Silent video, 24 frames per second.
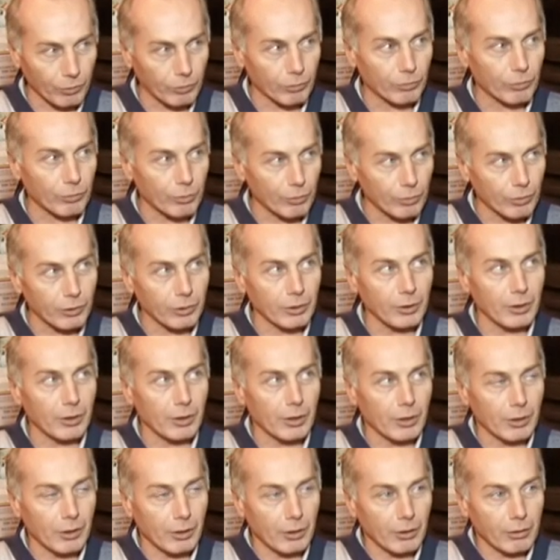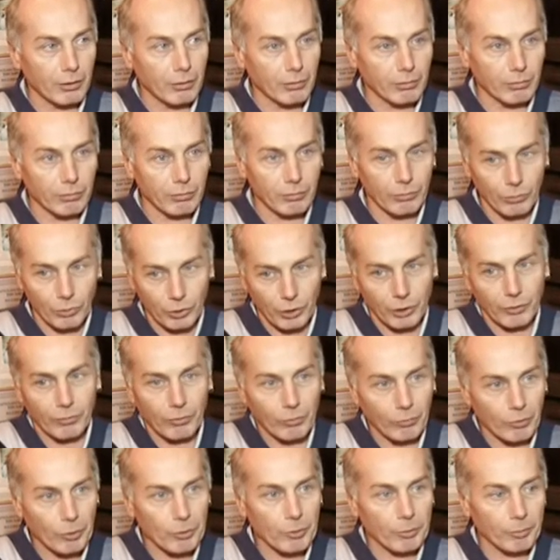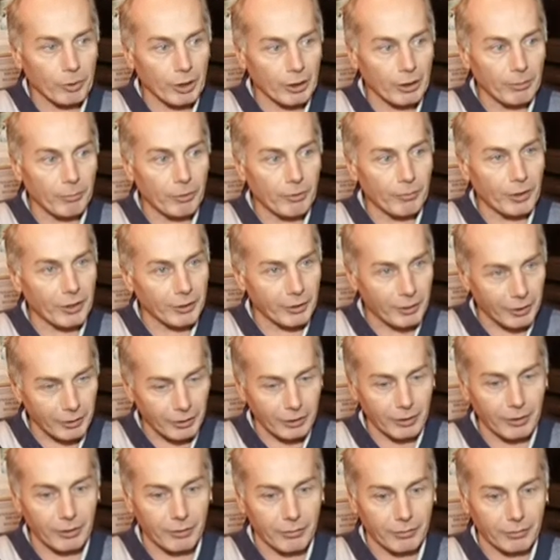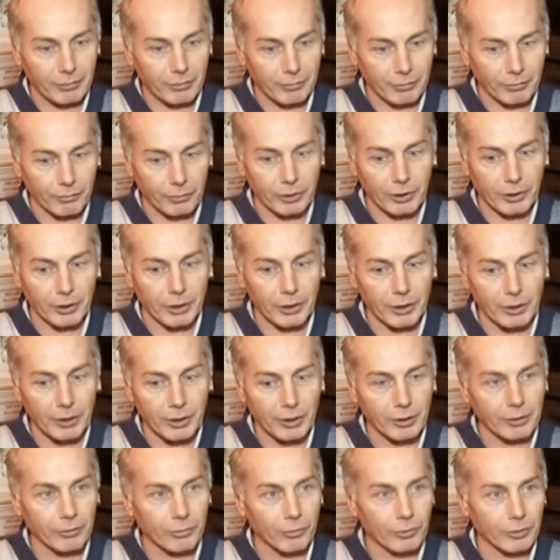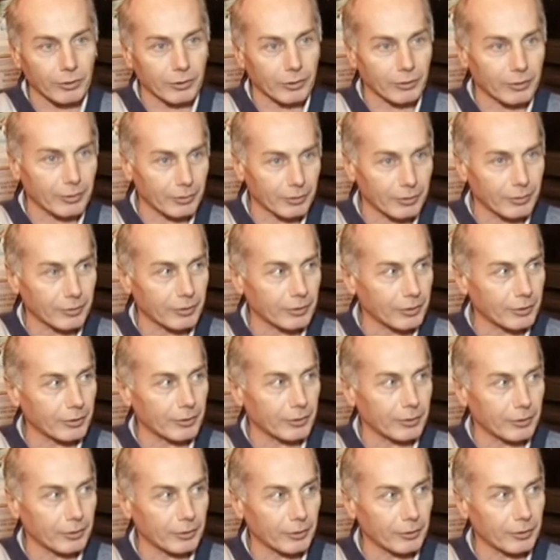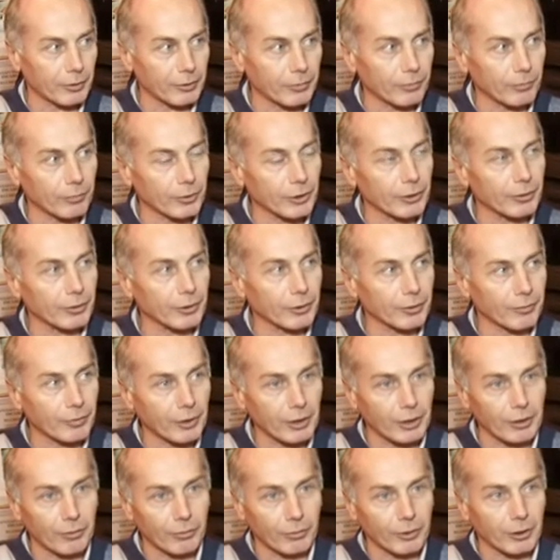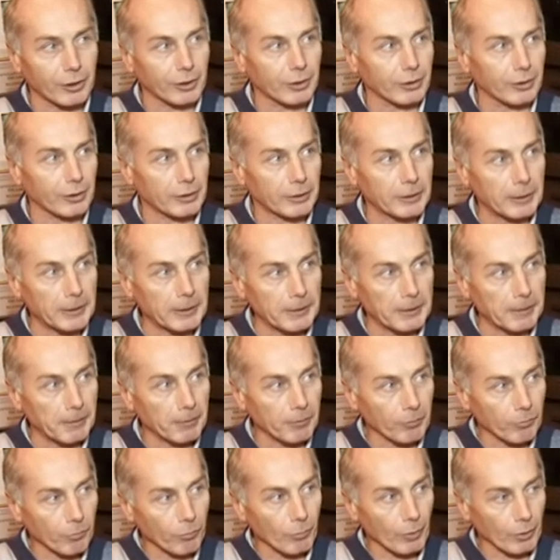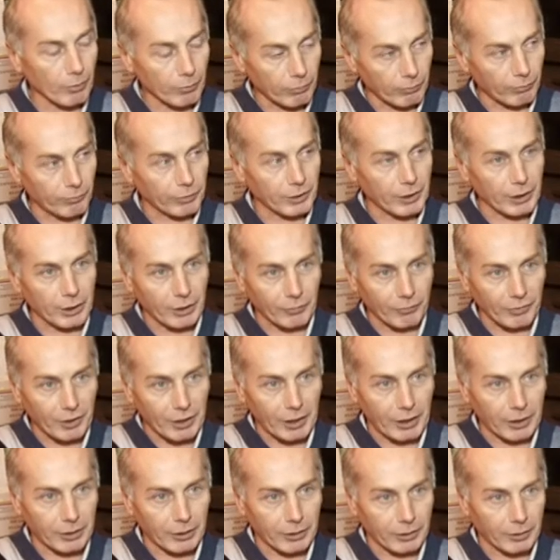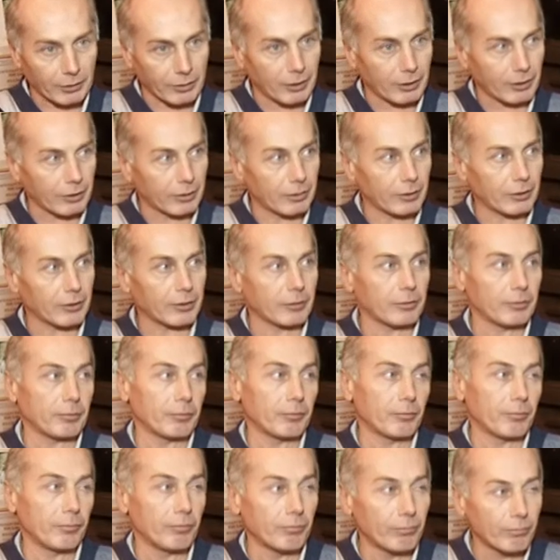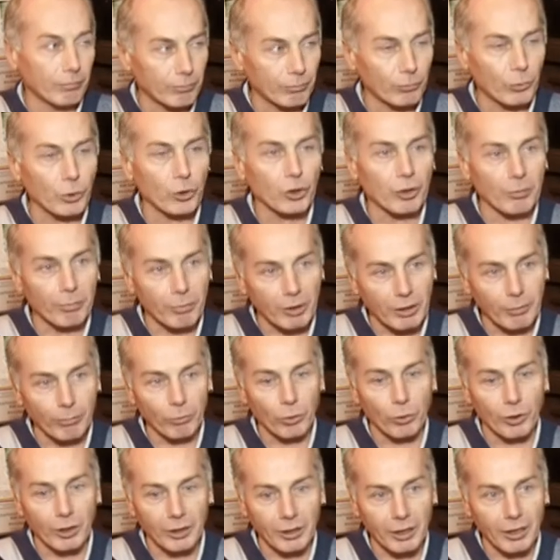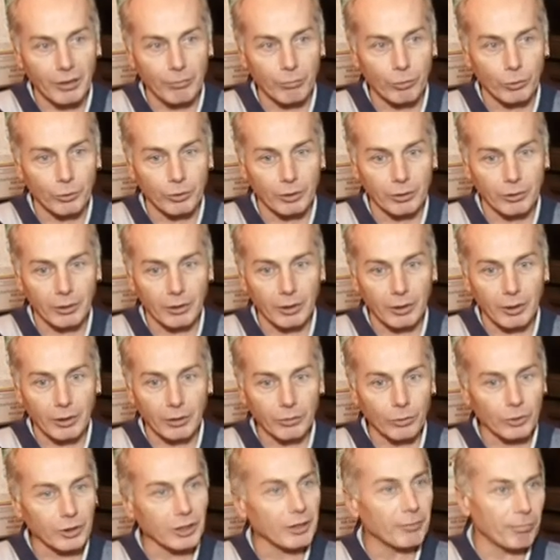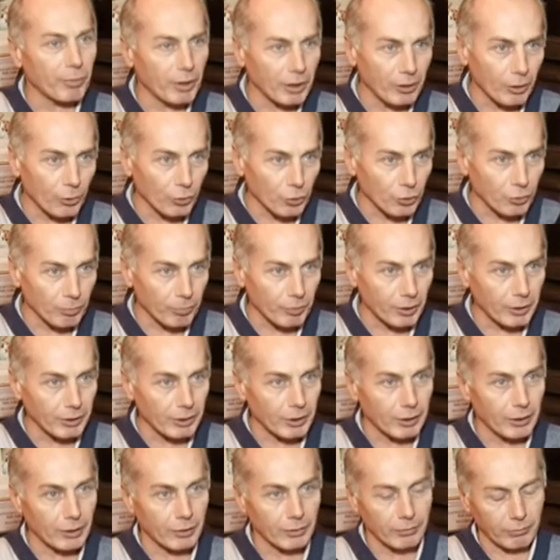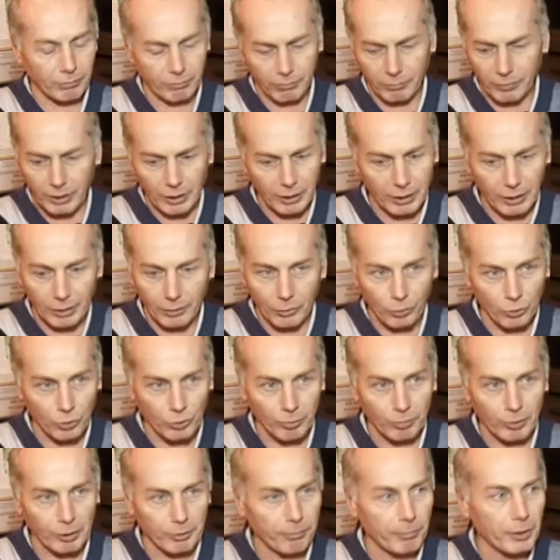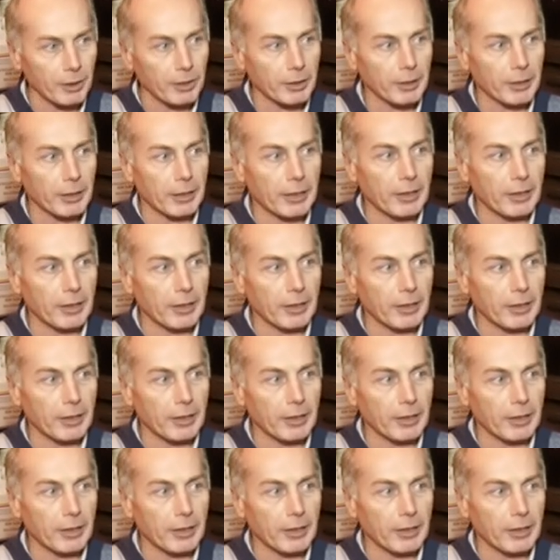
то, ну, чего, в общем-то, добивались. Хотя вот сейчас вот с, с своей вот этой высоты взгляда на это можно было многое доработать. То есть и петь должен быть не, не я должен был петь,